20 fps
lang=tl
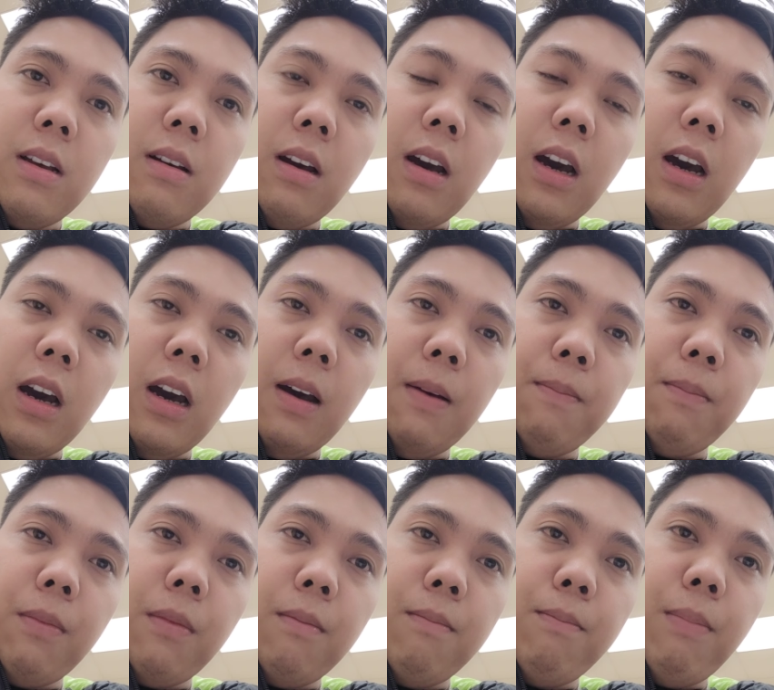
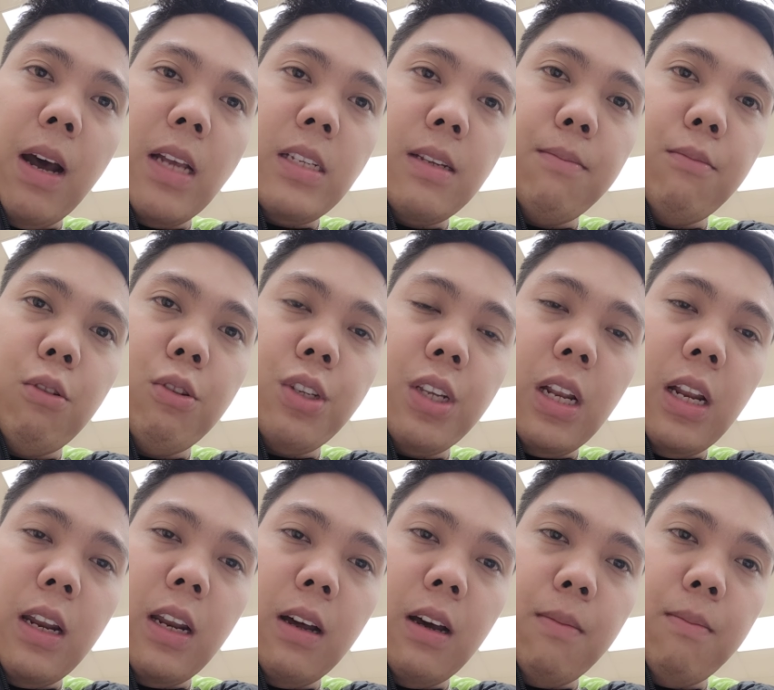um, possible
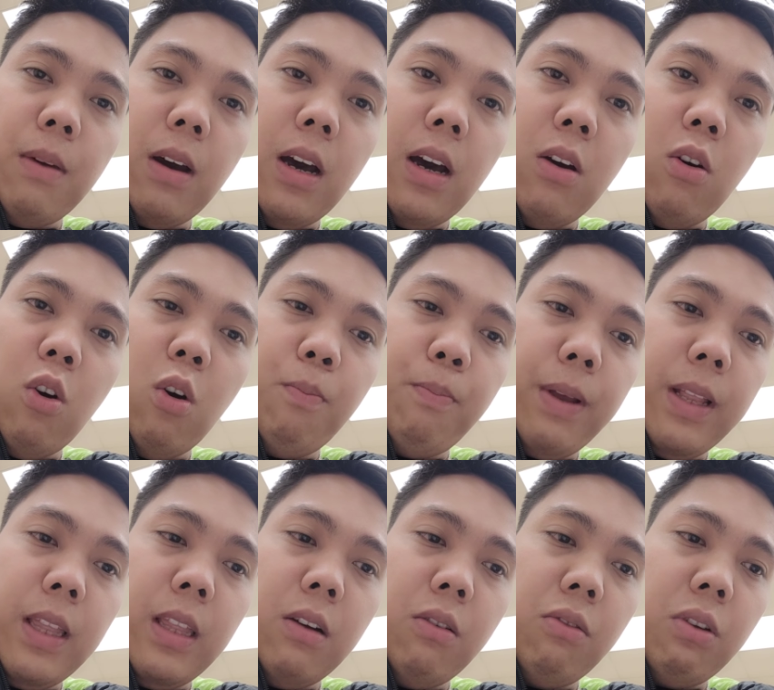sila na
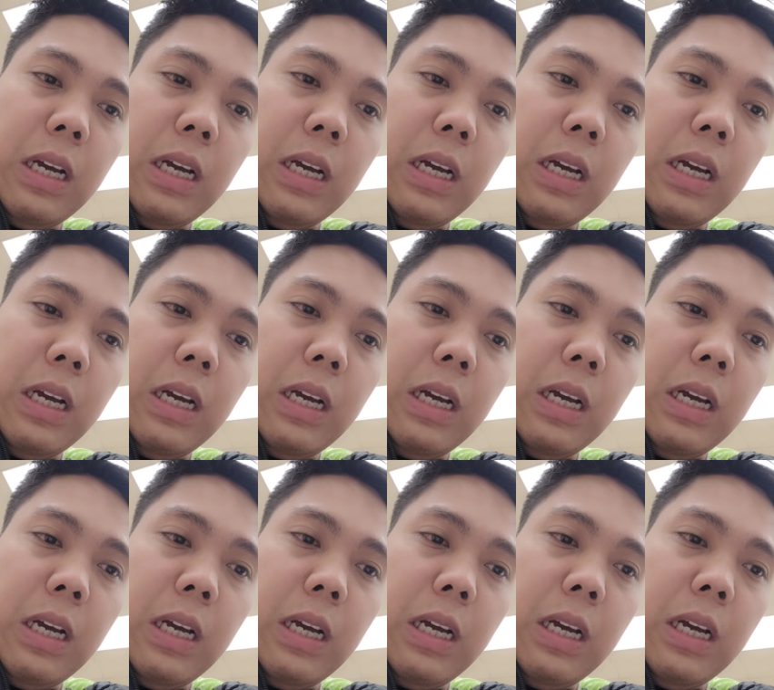maka-open daw